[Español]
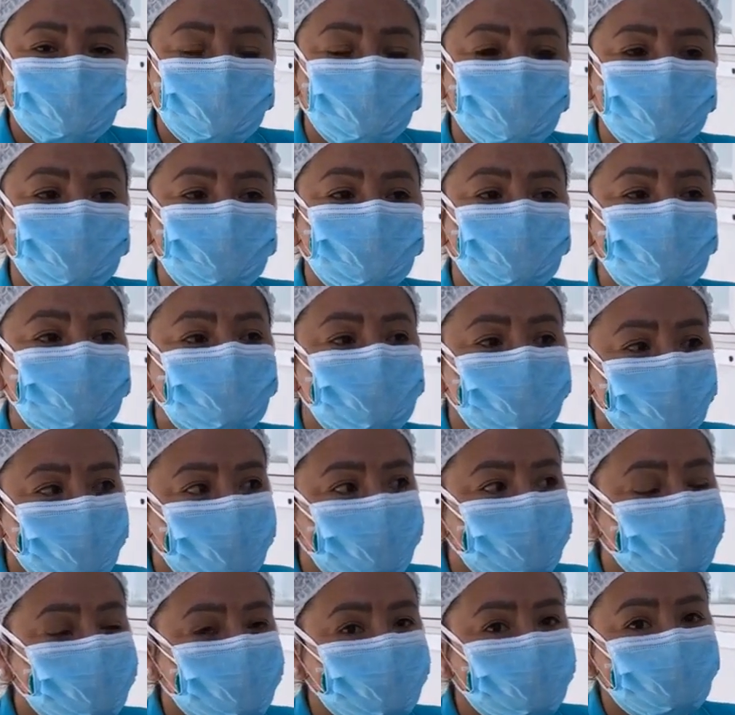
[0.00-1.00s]
Lo que
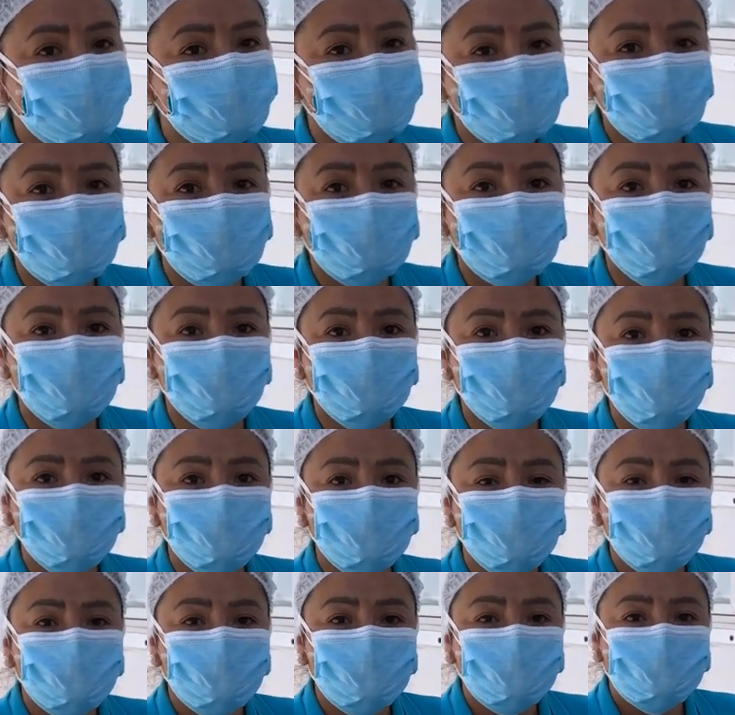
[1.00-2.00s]
sí exijo
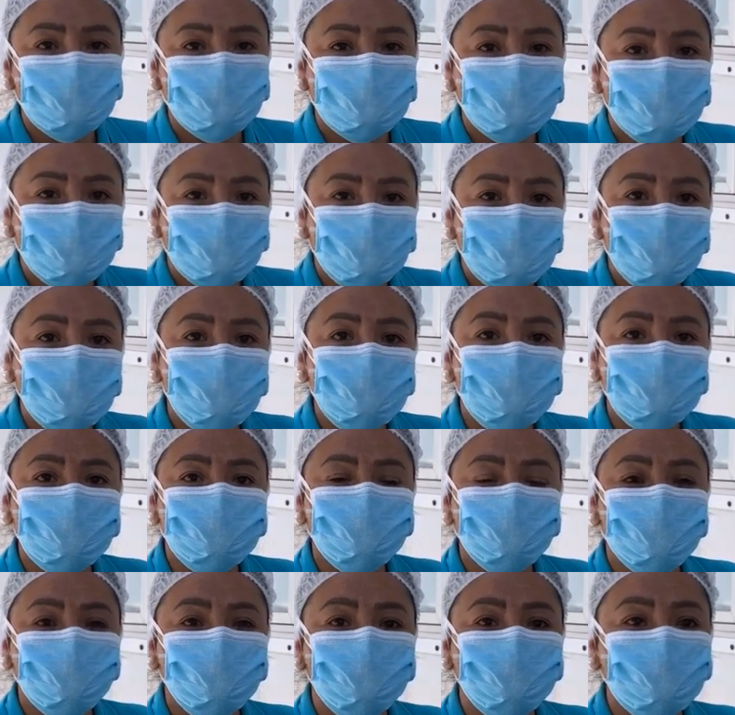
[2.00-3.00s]
que haber
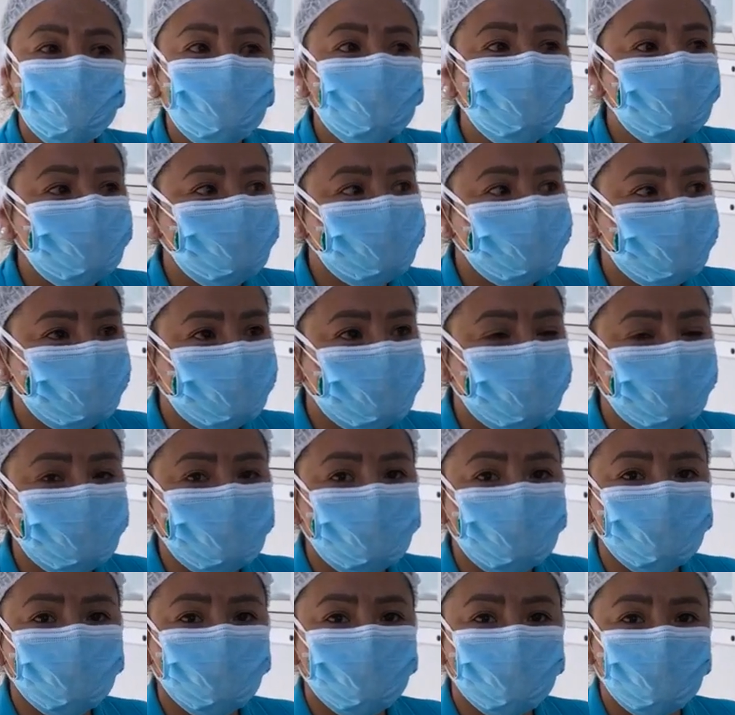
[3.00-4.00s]
responsables acá en
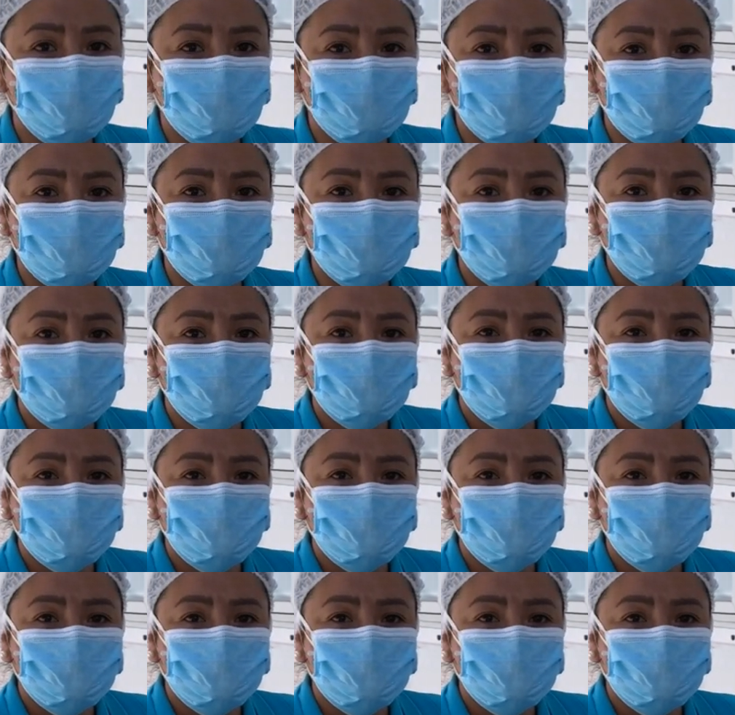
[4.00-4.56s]
este hospital,